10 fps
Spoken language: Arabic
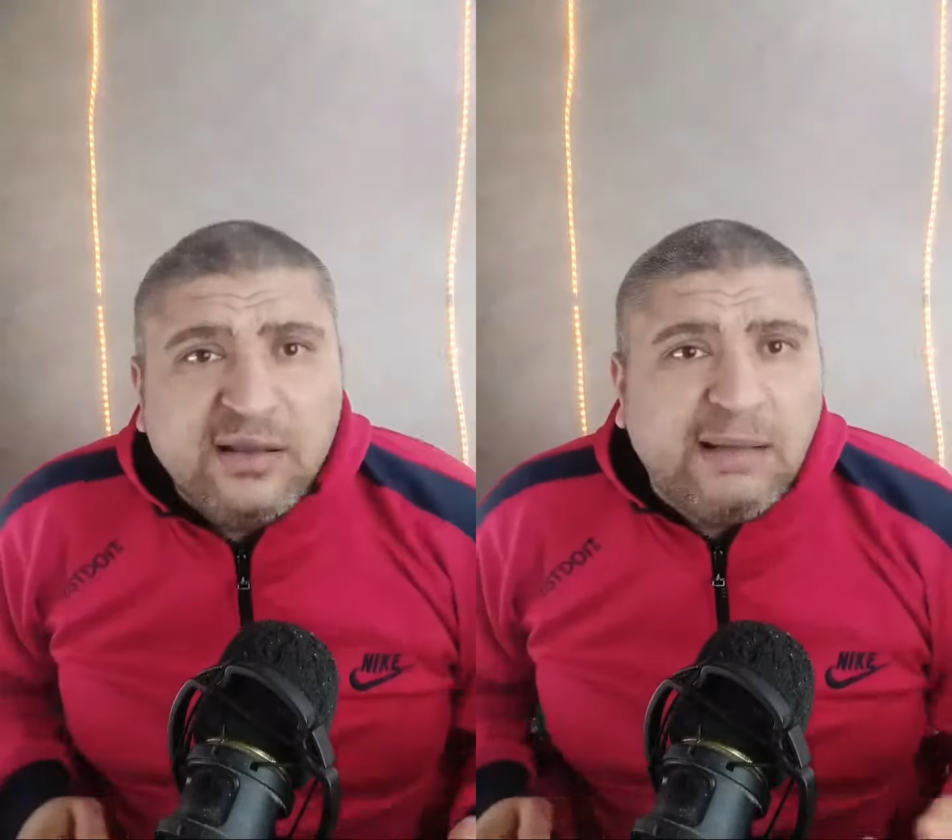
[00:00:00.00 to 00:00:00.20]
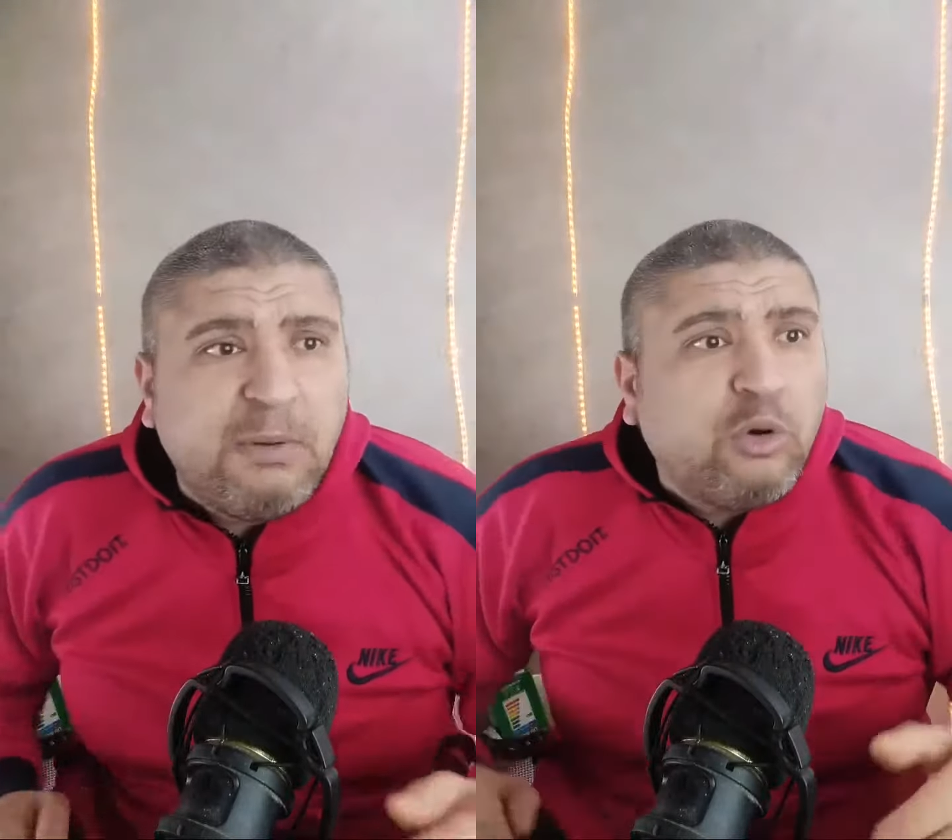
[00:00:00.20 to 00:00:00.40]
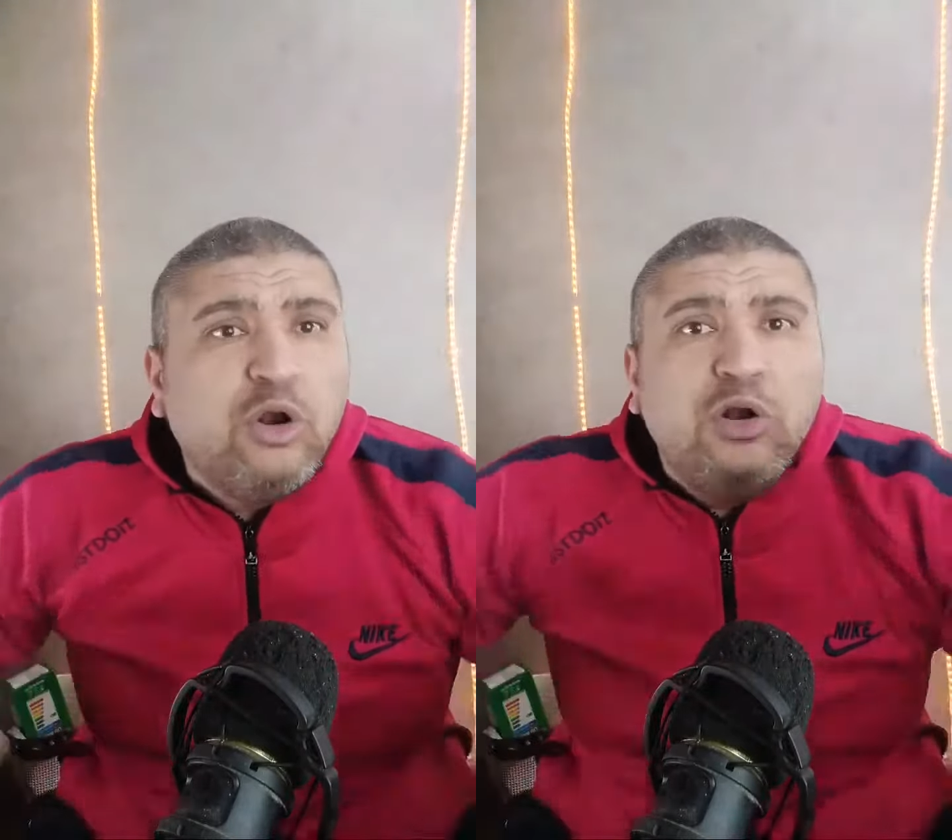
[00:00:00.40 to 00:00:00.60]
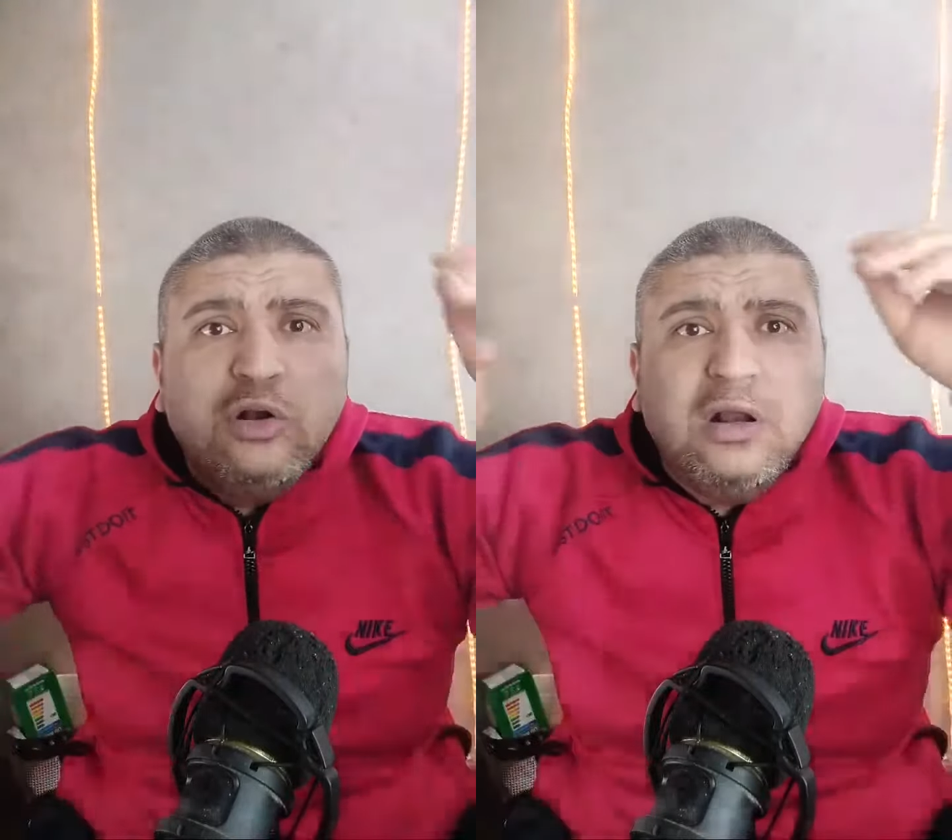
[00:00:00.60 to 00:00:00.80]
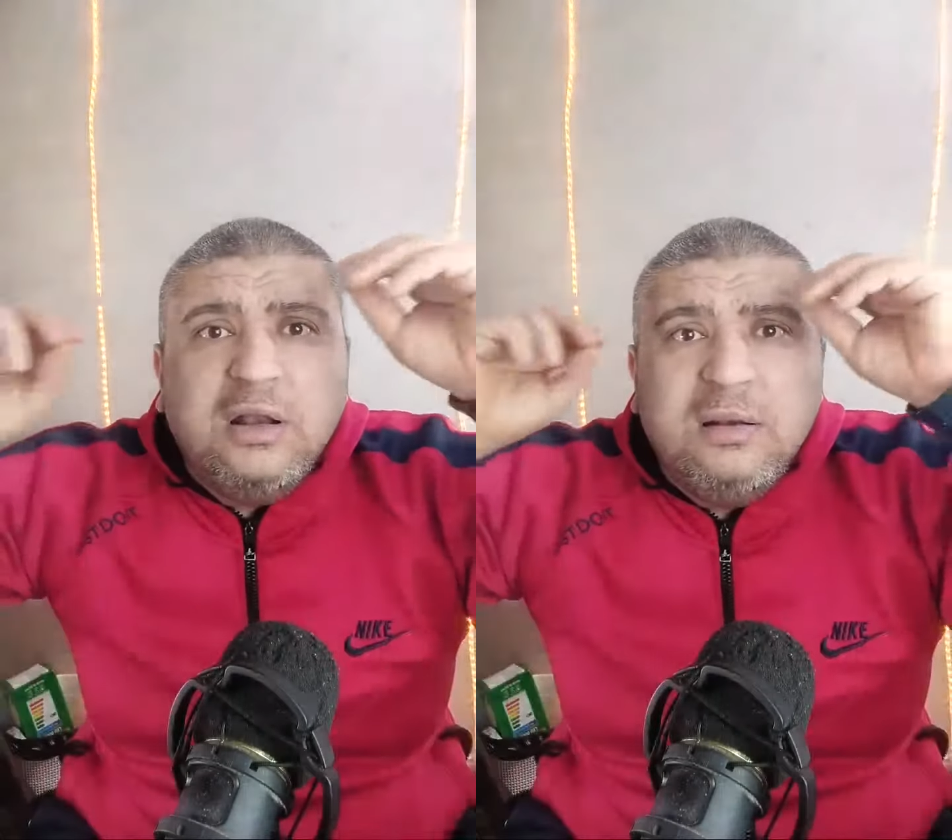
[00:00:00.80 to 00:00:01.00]
يعني ما
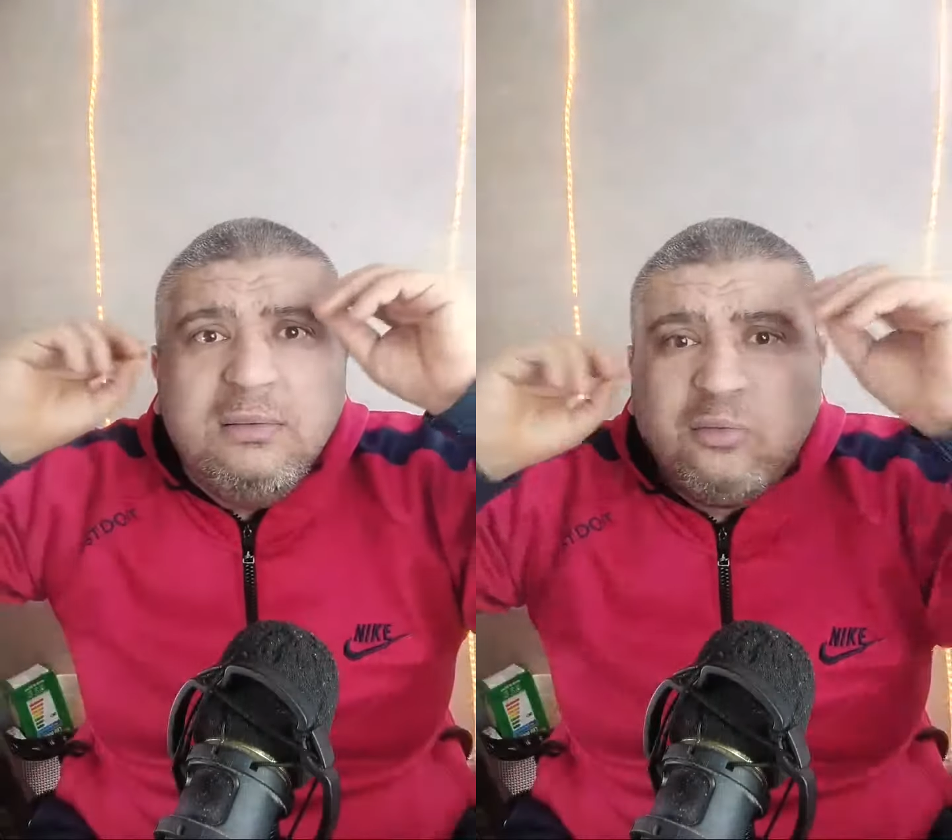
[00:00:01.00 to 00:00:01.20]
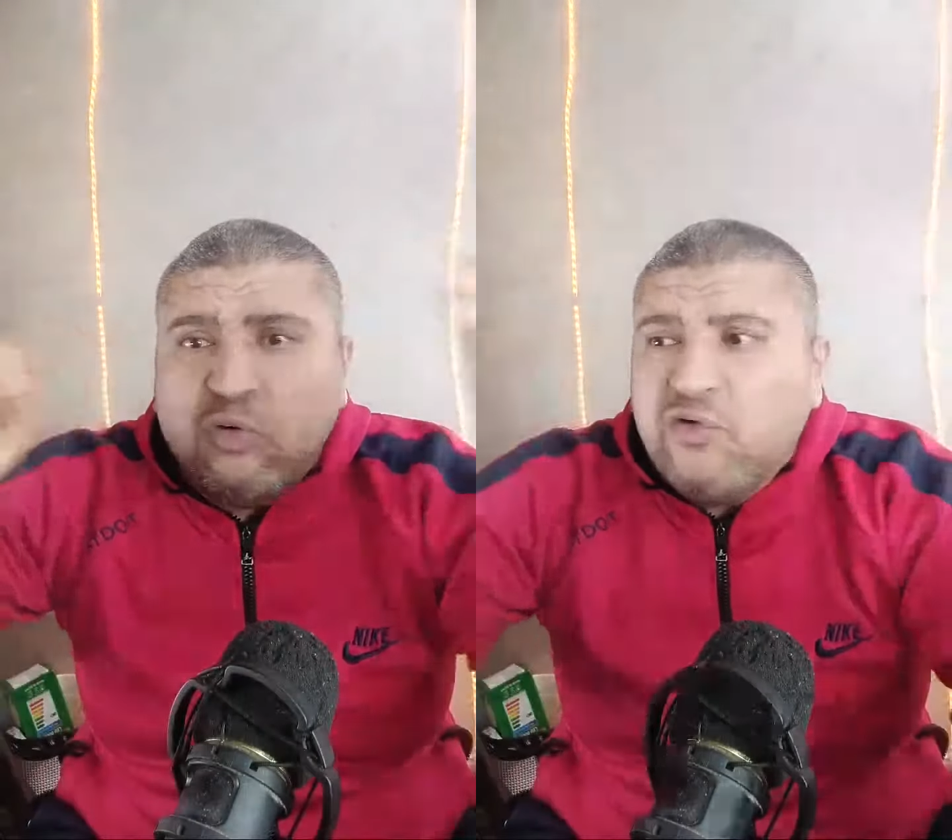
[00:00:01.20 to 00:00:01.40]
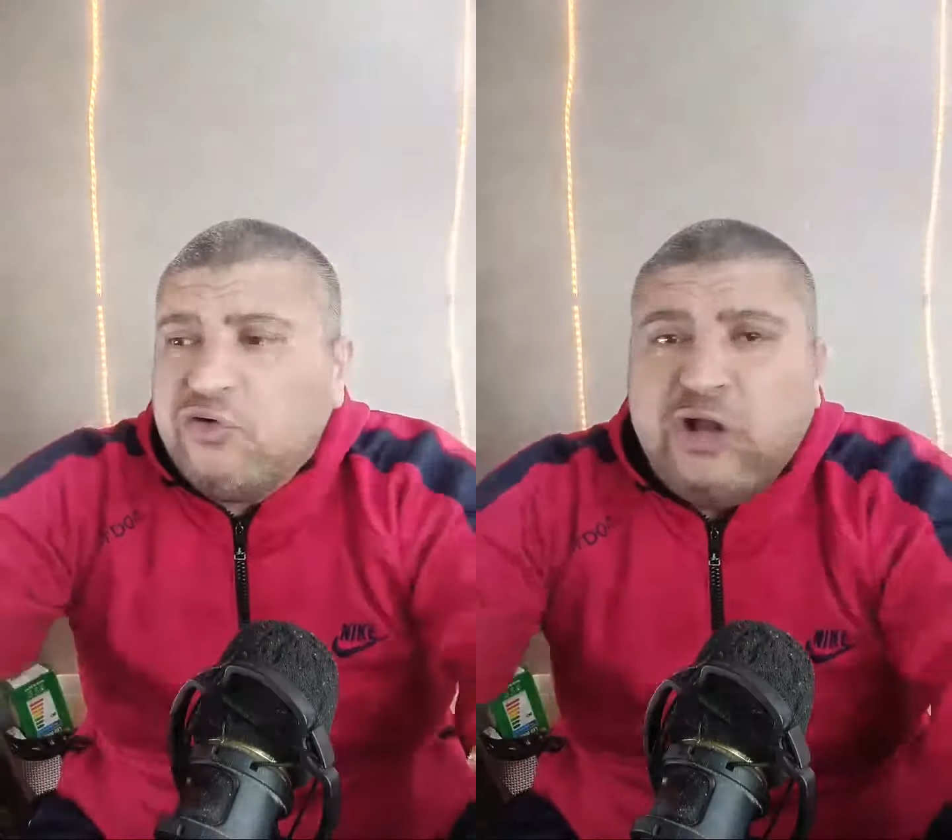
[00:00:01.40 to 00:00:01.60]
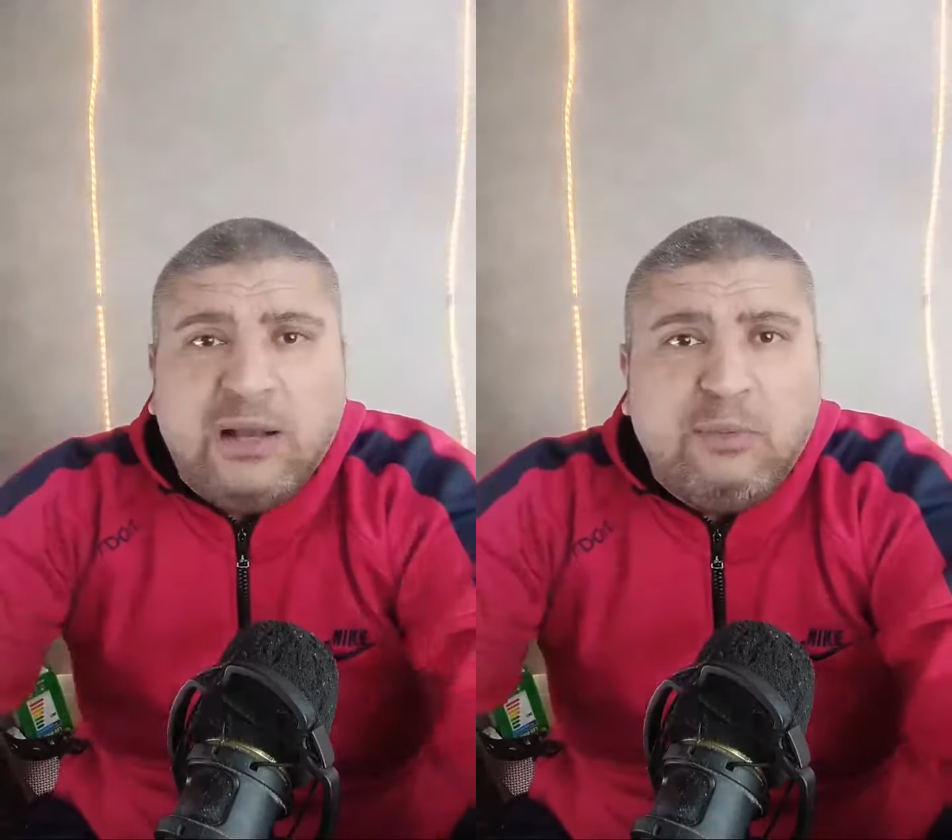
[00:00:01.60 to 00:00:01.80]
كل كل صناع